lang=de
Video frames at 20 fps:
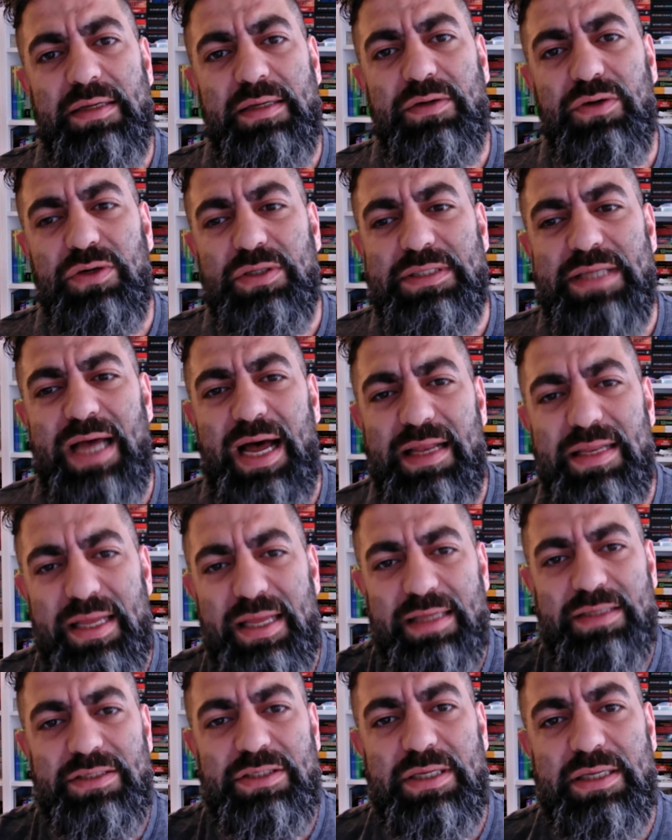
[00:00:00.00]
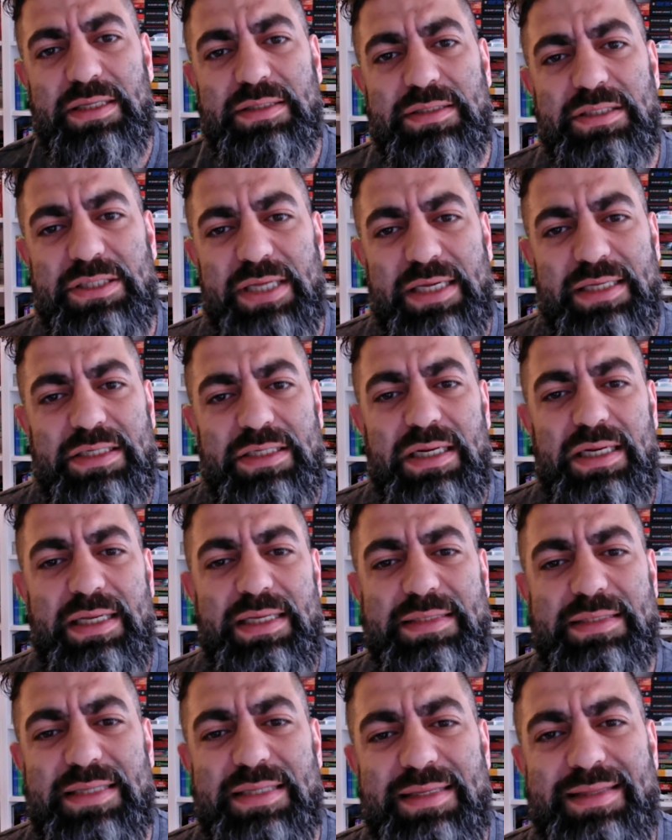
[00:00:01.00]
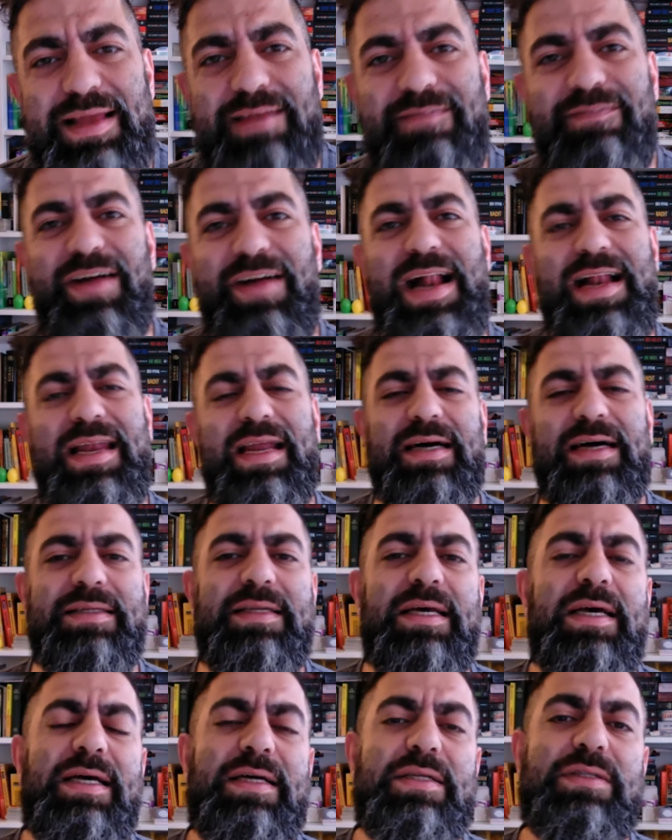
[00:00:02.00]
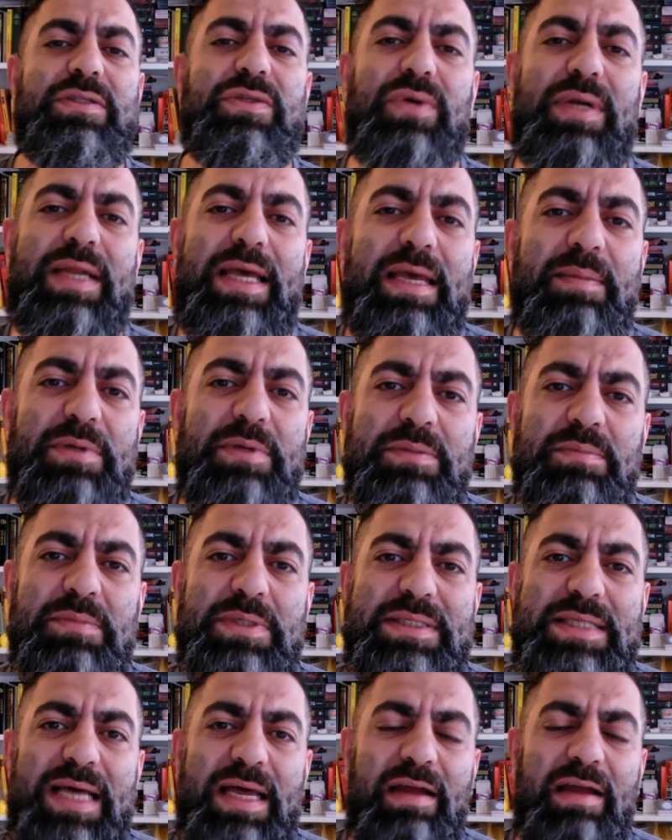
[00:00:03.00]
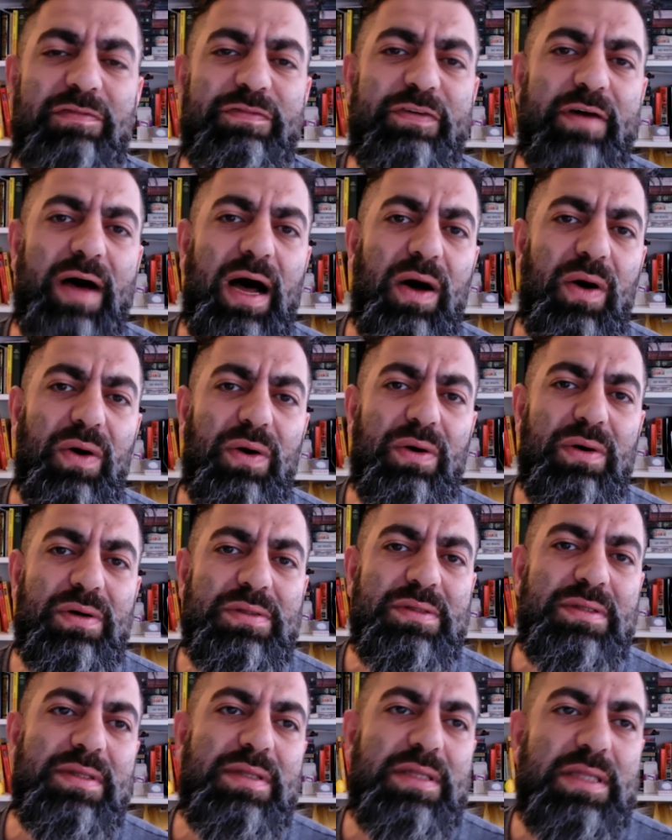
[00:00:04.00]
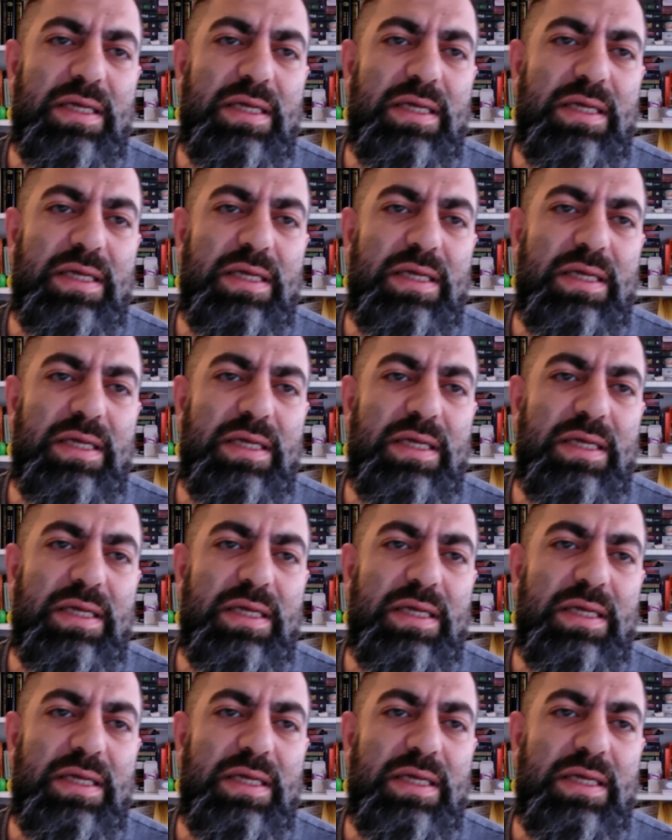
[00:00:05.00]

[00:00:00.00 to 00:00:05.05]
kurzerhand ent sich entschließt, in den Wäldern zu leben mit seiner Frau und